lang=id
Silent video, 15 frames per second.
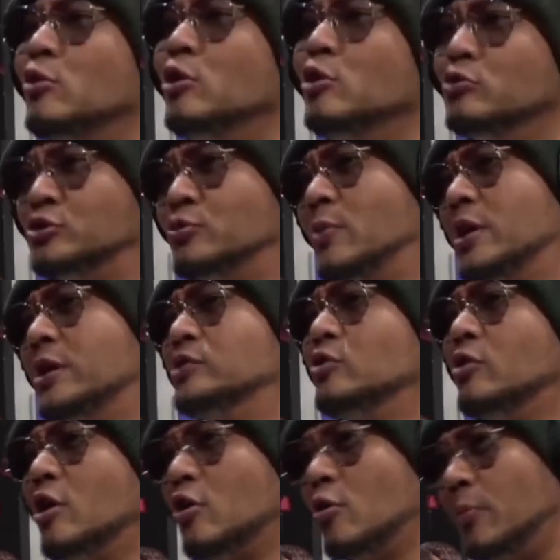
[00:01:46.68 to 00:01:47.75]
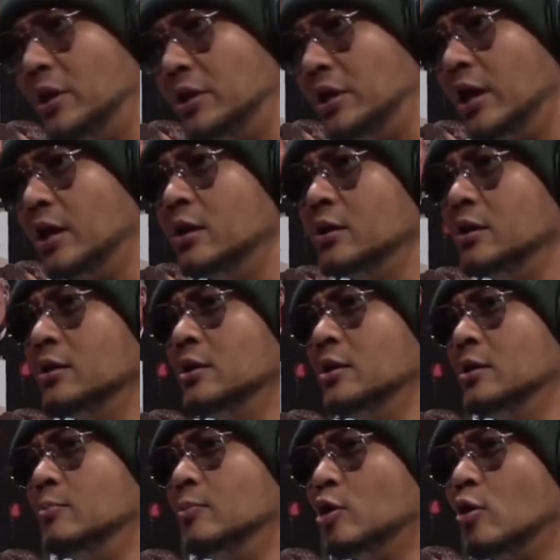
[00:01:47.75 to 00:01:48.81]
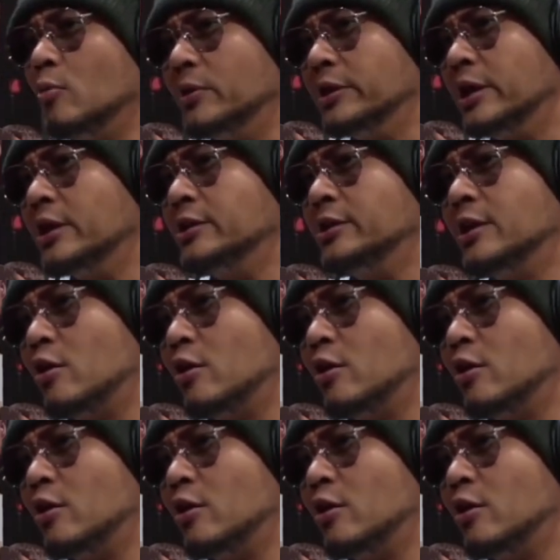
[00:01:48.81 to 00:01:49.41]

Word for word: lu sebagai seorang komedian berkomentar ketika